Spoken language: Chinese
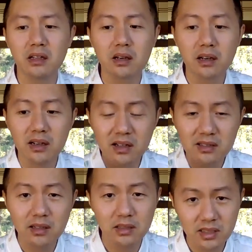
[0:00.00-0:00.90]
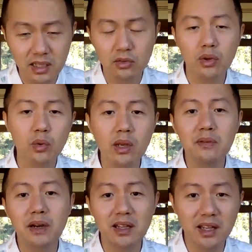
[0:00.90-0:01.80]
这个可能是相对规
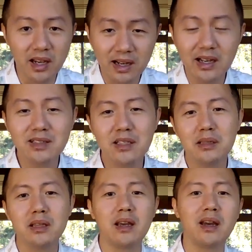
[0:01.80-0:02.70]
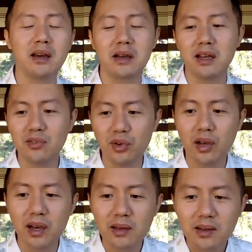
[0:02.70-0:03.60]
范点、干净点感
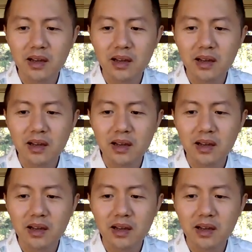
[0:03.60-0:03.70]
觉